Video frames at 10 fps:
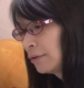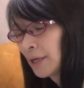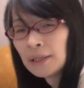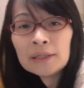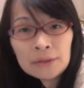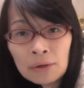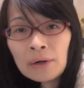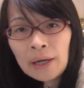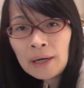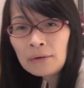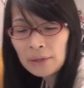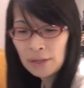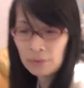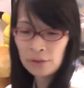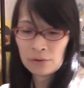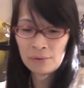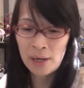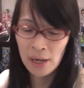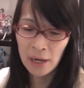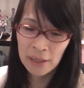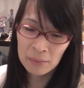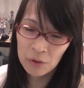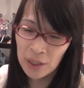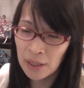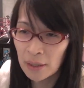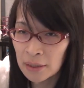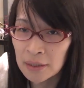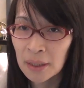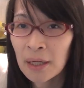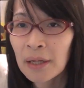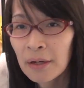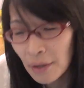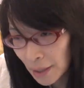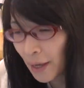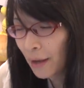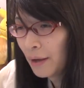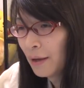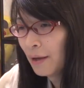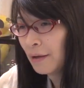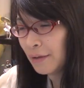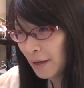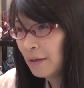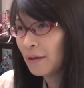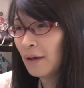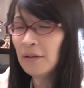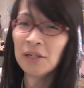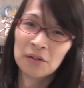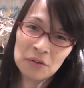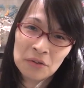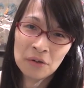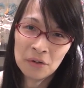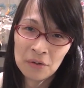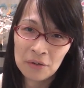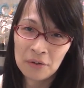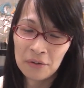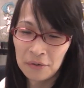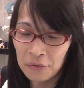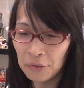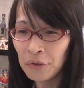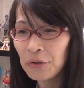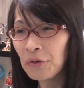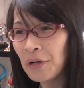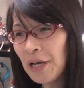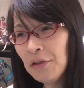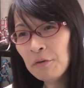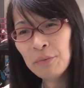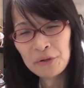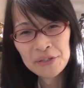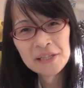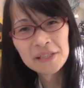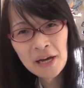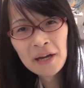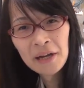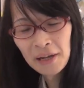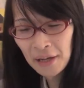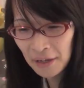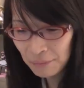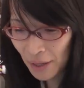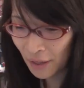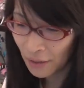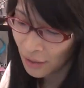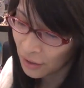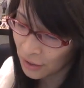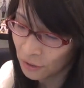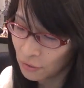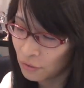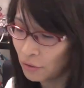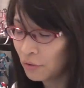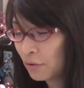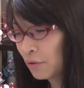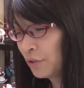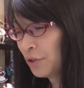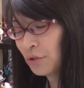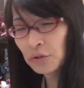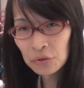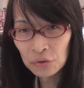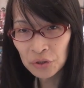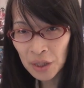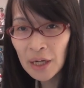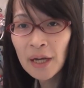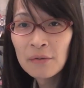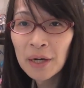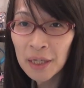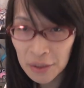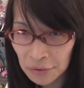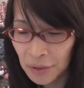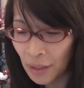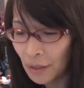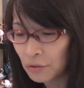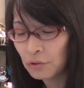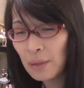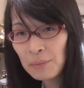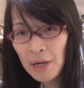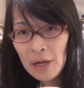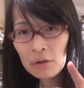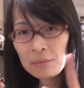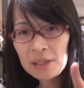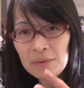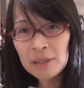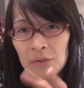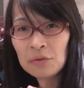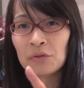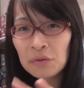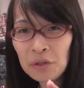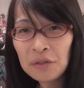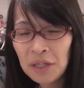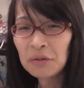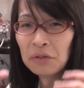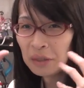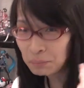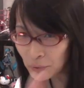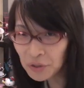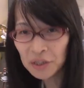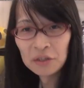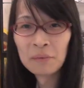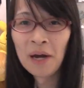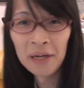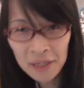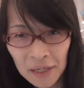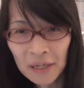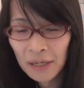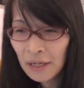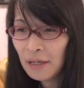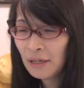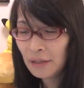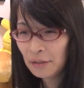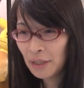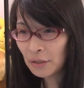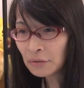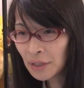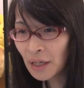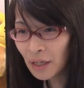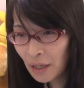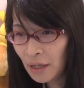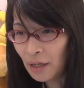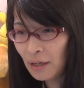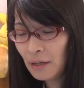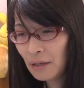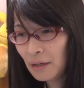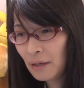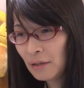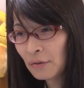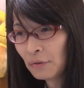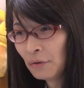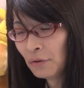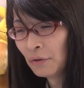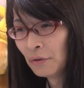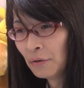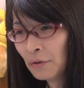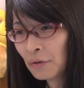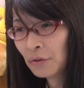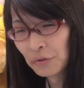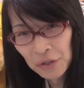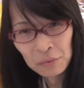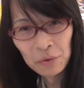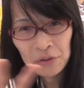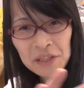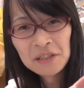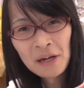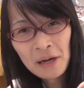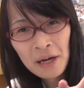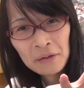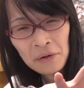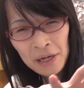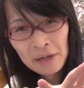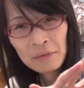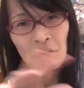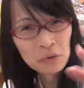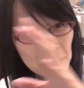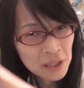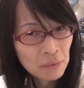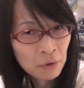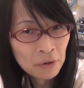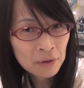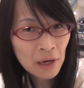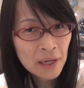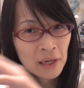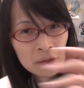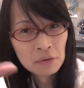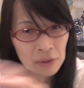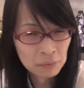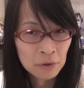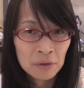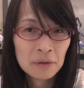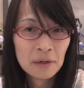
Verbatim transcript: あるわけですよ英語圏の人は IME なんか使わないわけね日本語フロントエンドプロセッサー、えー、まあ、日本語入力ソフト使わないわけですよ。だからそのまんま英語でバチバチ打つ。だけど日本人の場合、基本的に、その、フロントエンドプロセッサー、あの、IM 固定入りでも、ークでも、